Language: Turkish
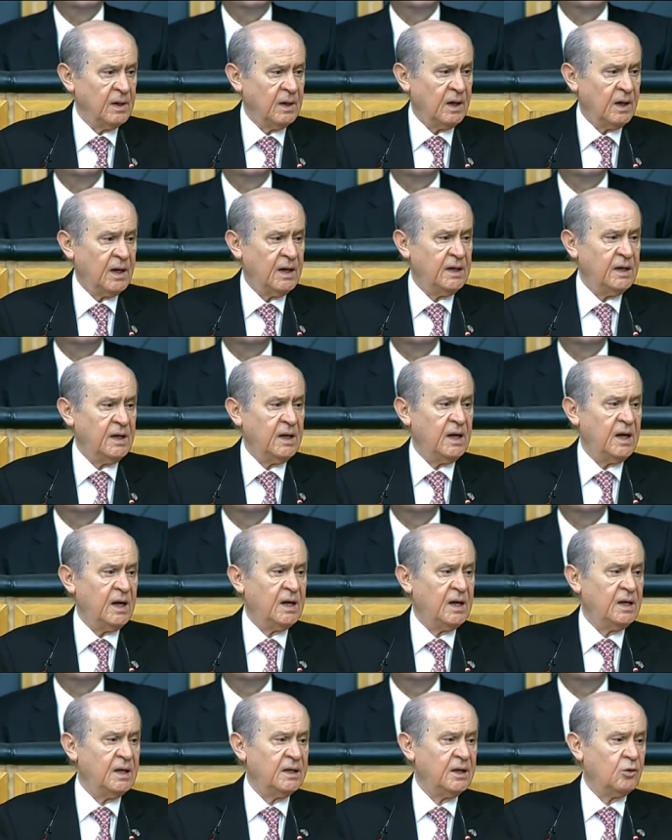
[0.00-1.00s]

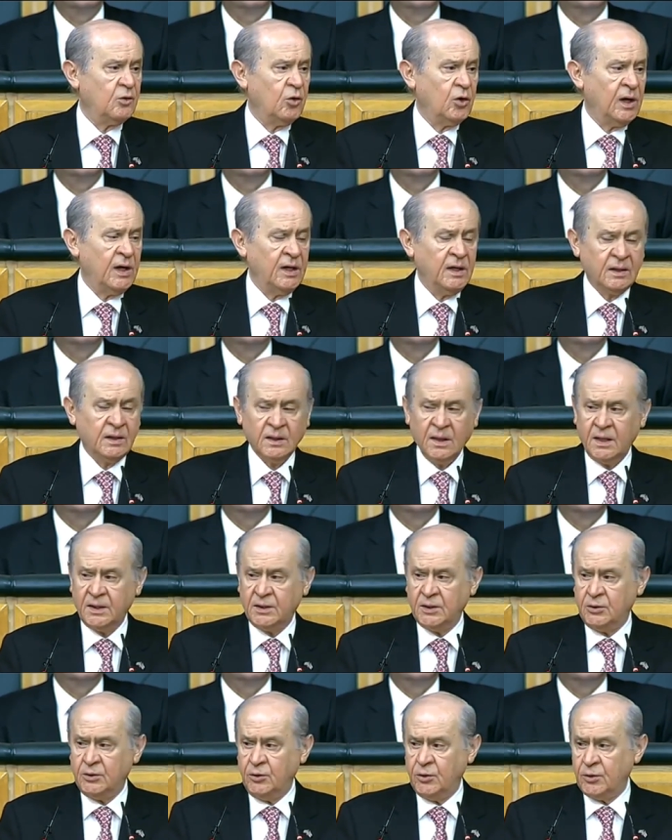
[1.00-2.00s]
ailelerine de kolaylıklar
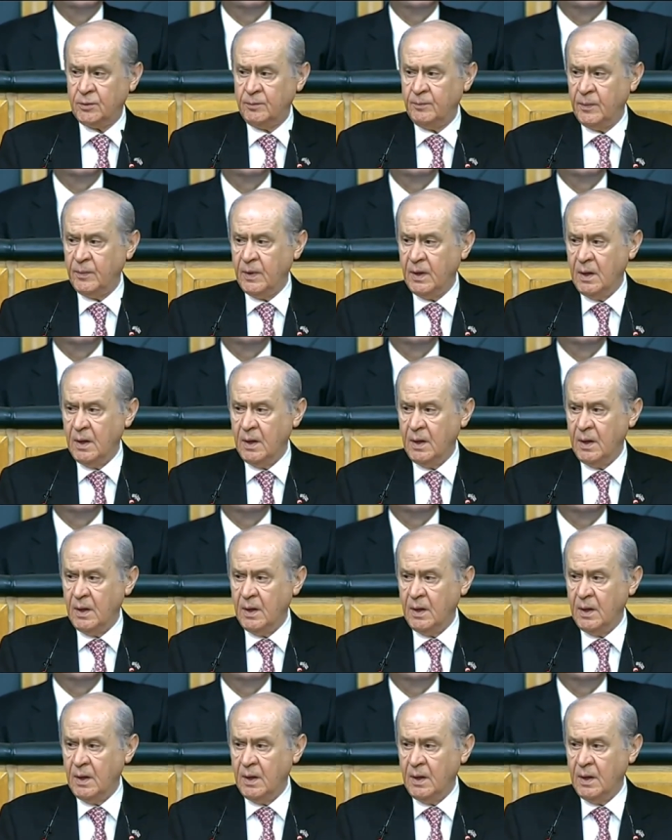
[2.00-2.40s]
diliyorum.